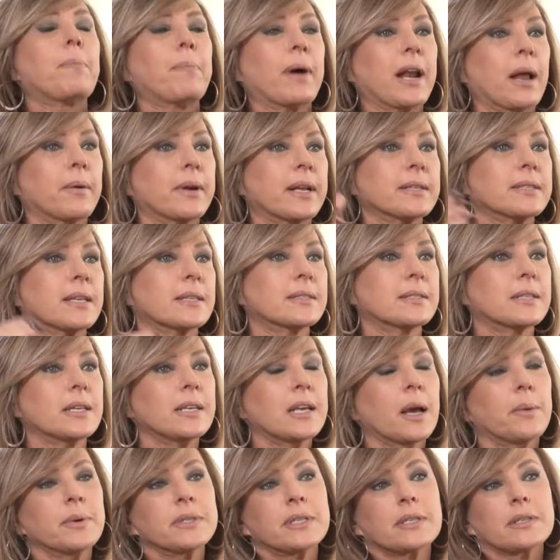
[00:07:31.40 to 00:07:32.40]
palabras así,
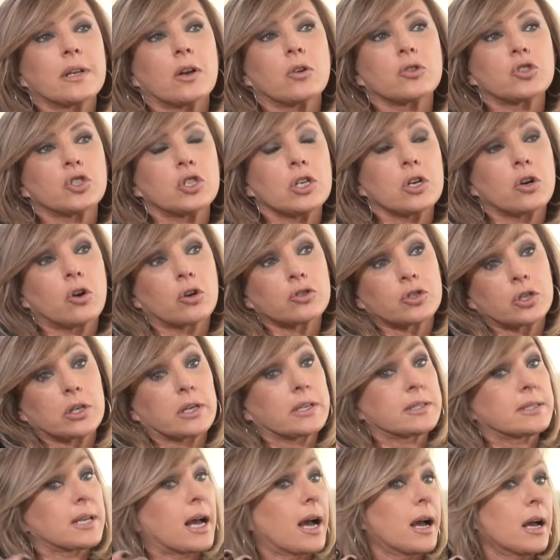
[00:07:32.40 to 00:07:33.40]
a veces de los chicos, y
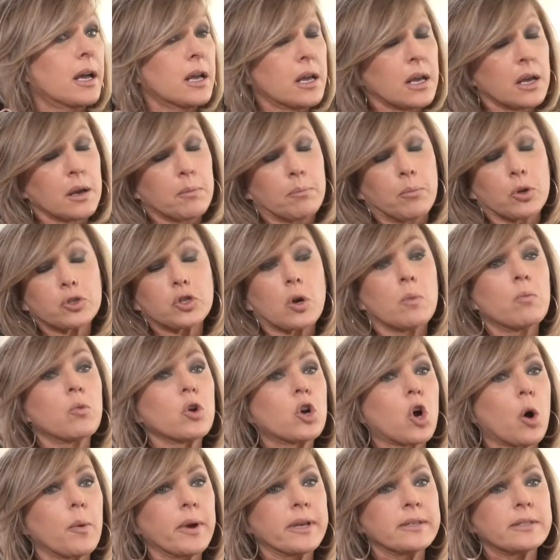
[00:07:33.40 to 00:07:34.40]
quizá vos sos muy
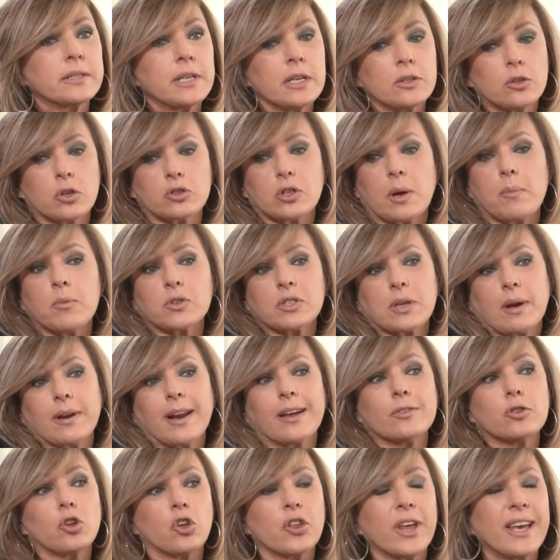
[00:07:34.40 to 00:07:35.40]
jovencito, estamos
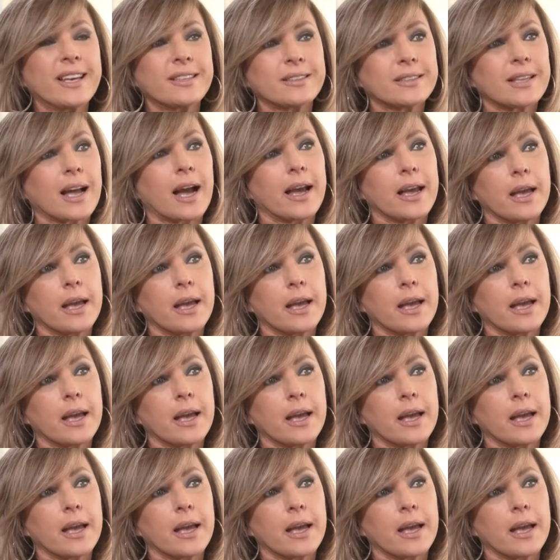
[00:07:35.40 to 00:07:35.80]
hablando de esta